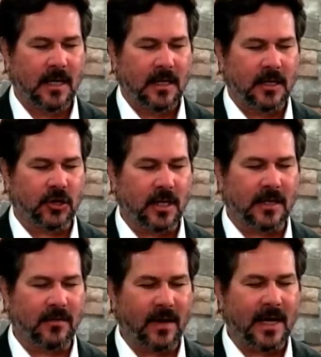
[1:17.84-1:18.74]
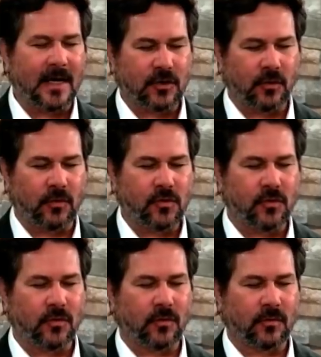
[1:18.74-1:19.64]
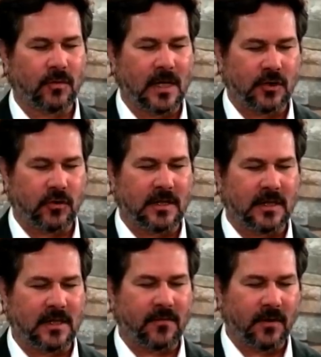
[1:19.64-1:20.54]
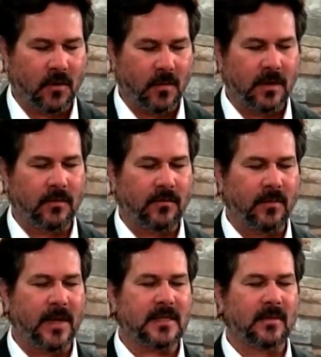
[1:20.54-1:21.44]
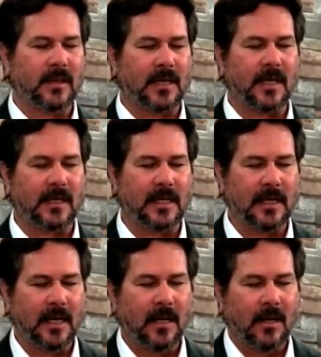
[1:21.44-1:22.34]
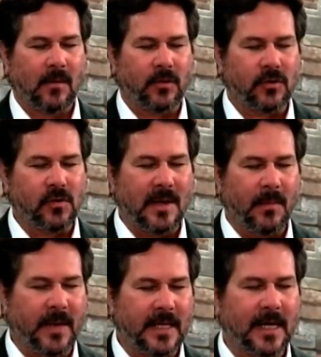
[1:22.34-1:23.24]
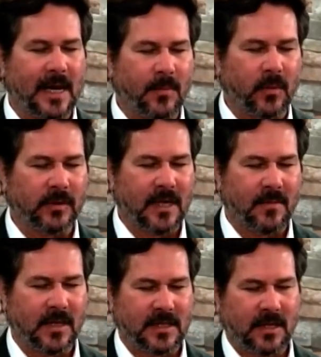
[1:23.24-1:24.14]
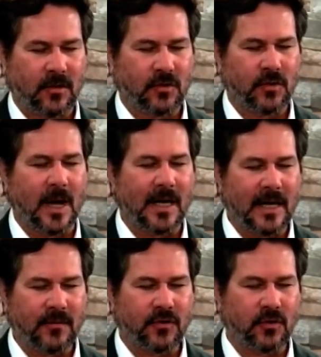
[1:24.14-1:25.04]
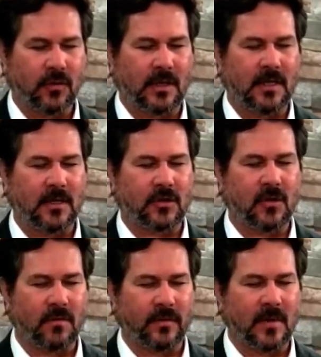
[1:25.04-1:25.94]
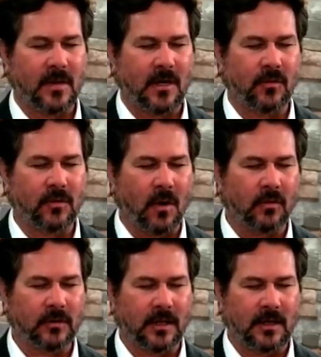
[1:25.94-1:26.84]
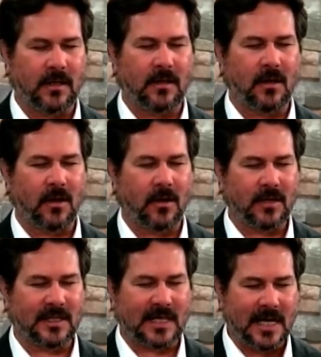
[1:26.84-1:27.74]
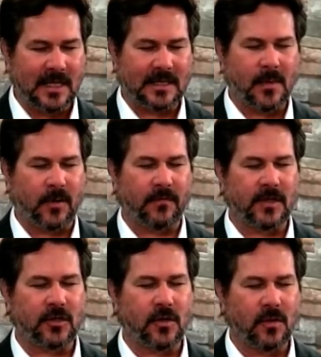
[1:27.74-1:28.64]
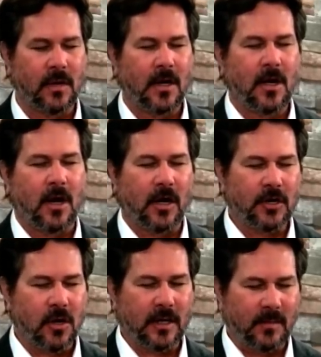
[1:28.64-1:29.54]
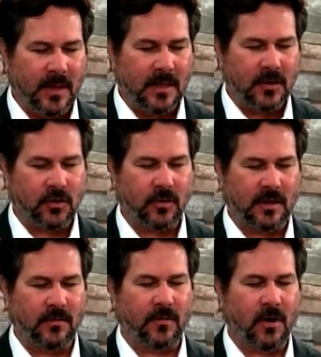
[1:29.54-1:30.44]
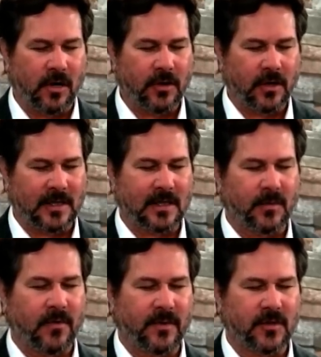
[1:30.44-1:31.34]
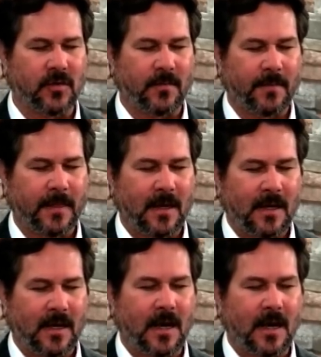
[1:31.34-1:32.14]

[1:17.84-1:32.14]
les, gens qui veillent à la structure de la justice afin qu'on mène une vie paisible et tranquille. Peux-tu les bénir abondamment, Seigneur Dieu. Enlève ceux qui sont vraiment une honte et qui euh, salissent la profession. Honore et bénis ceux qui font honneur à cette profession. Et